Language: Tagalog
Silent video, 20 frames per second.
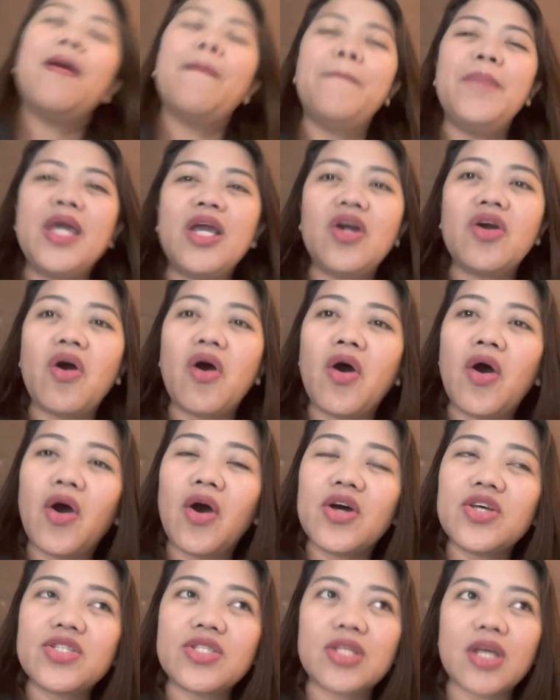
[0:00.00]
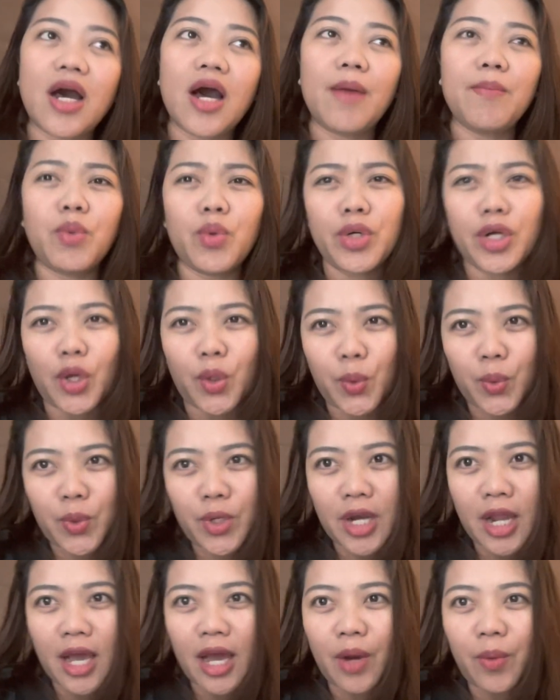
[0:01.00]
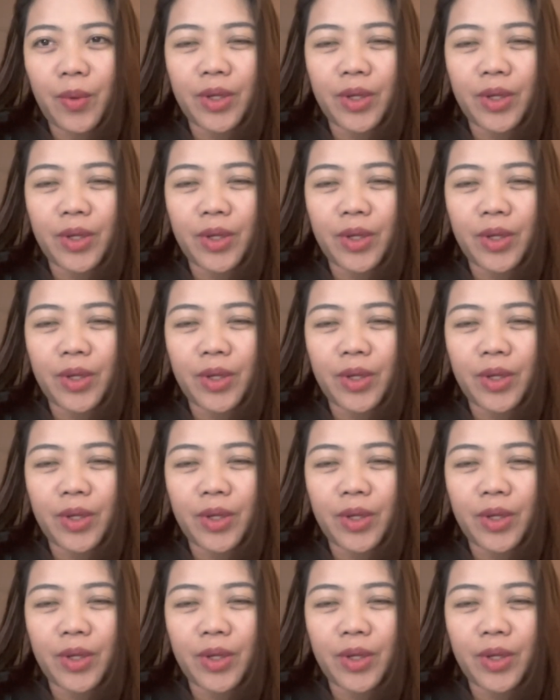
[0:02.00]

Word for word: because um, unang-una,